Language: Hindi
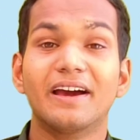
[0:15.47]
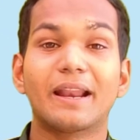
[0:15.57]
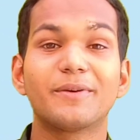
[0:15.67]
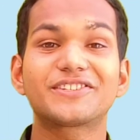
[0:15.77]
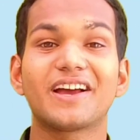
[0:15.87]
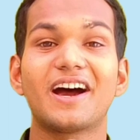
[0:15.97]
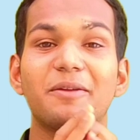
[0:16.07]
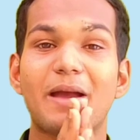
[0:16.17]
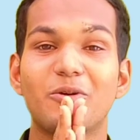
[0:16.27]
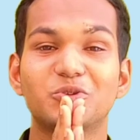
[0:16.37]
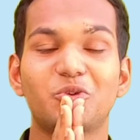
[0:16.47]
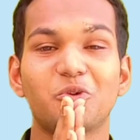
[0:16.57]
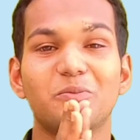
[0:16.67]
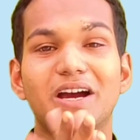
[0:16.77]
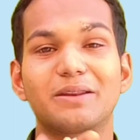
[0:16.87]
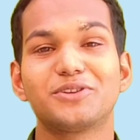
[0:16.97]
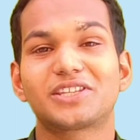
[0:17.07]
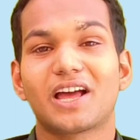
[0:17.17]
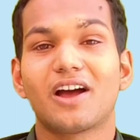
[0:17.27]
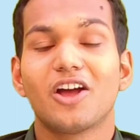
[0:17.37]
नमस्कार मैं हूं सोनू कुमार
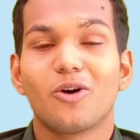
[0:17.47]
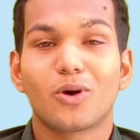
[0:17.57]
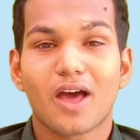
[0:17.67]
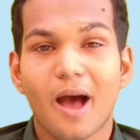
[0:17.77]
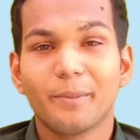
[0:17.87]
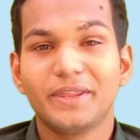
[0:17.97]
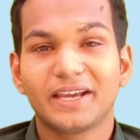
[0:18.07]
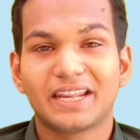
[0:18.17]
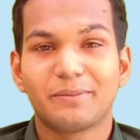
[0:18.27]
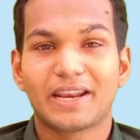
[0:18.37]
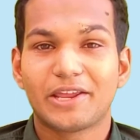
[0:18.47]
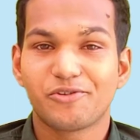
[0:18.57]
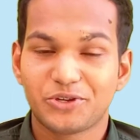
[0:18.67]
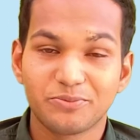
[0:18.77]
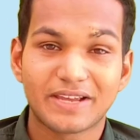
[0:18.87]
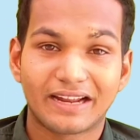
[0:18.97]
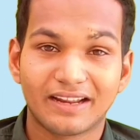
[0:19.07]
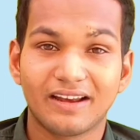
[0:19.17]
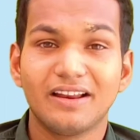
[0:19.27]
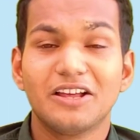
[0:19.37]
मिश्रा और आप देख रहे हैं मेरा यूट्यूब
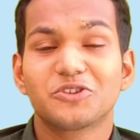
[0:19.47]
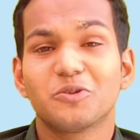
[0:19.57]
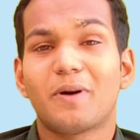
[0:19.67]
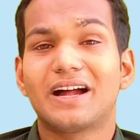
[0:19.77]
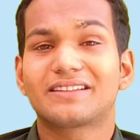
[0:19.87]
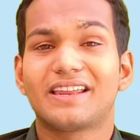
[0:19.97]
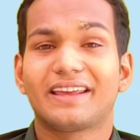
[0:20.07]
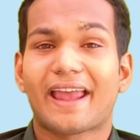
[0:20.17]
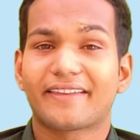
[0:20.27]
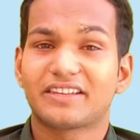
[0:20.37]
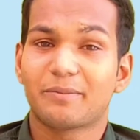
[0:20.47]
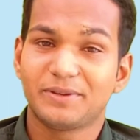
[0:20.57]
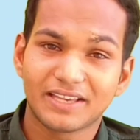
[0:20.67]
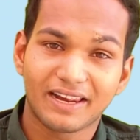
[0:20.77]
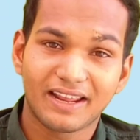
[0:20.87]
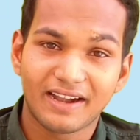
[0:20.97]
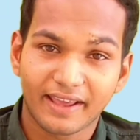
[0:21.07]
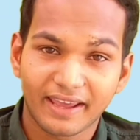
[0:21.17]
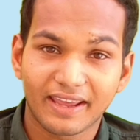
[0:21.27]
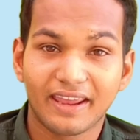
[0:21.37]
चैनल सो बात करेंगे ऐसे 26 साल के
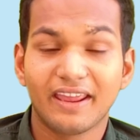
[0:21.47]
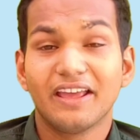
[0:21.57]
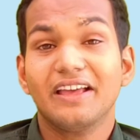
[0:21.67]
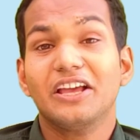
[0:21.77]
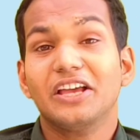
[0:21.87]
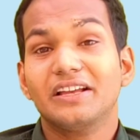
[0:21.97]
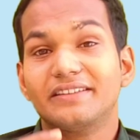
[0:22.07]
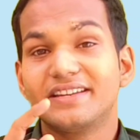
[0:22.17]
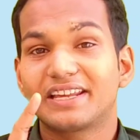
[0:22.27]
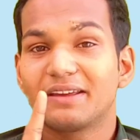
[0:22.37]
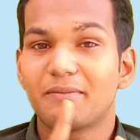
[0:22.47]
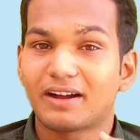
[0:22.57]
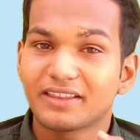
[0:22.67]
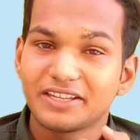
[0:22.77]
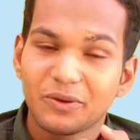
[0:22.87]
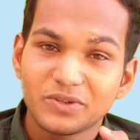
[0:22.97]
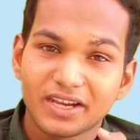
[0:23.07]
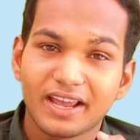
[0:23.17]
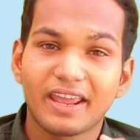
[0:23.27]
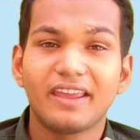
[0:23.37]
लड़के की जिनके माता जी
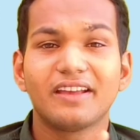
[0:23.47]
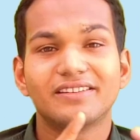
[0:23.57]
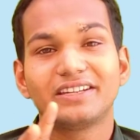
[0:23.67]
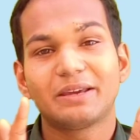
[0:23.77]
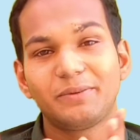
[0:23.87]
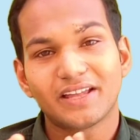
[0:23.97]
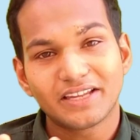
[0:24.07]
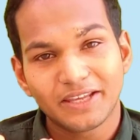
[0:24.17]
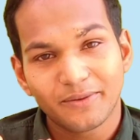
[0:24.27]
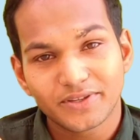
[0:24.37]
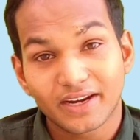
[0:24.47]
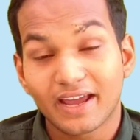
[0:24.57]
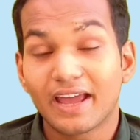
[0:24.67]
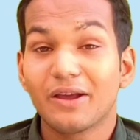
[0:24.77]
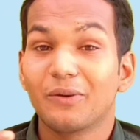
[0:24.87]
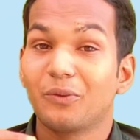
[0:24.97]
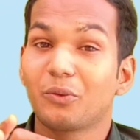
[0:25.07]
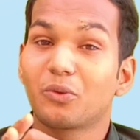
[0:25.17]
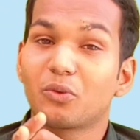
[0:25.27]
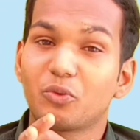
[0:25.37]
गुजर गई जिनके पिताजी गुजर गए
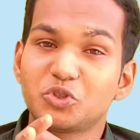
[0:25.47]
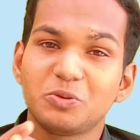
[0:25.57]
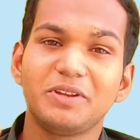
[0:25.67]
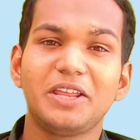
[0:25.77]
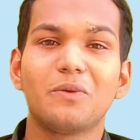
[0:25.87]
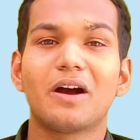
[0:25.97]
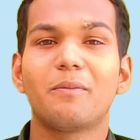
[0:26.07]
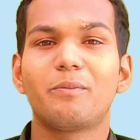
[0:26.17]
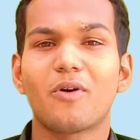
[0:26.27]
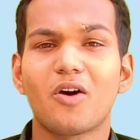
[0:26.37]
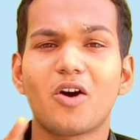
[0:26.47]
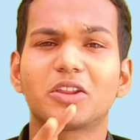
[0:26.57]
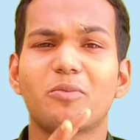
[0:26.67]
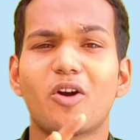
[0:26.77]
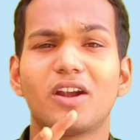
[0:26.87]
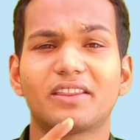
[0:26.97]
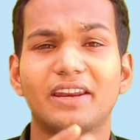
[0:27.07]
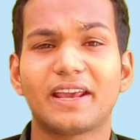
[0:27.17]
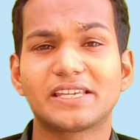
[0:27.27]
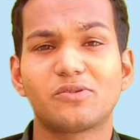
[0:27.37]
उनको कुछ भी नहीं हुआ बहुत बॉल्ड
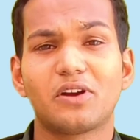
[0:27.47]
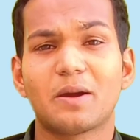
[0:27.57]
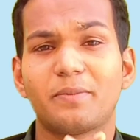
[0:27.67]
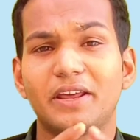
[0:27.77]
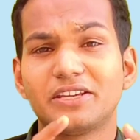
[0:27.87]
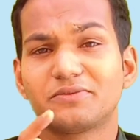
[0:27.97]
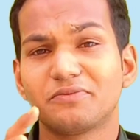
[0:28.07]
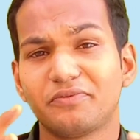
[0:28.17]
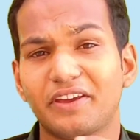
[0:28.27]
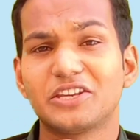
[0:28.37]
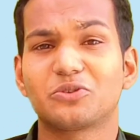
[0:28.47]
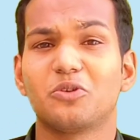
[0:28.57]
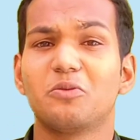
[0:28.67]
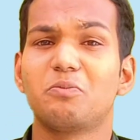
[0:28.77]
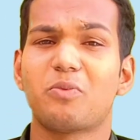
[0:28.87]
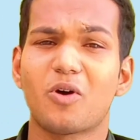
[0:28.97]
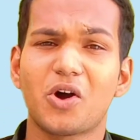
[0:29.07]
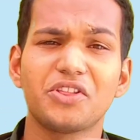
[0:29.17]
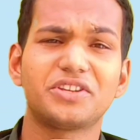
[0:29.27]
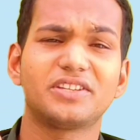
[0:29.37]
तरीके से उन्होंने अपने इस फेस को
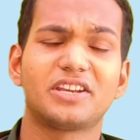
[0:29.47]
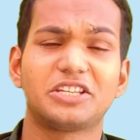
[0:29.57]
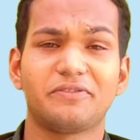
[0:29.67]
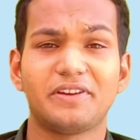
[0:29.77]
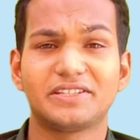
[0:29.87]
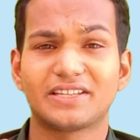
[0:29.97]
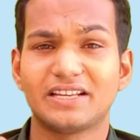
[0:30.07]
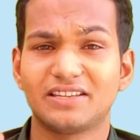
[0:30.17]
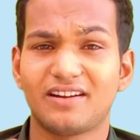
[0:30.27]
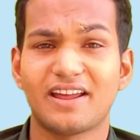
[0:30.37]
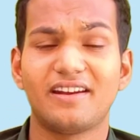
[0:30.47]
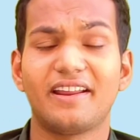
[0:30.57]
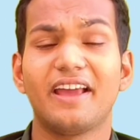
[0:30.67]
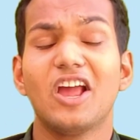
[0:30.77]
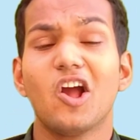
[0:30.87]
बहुत अच्छे तरह से फेस किया इनसे लड़ाई लड़े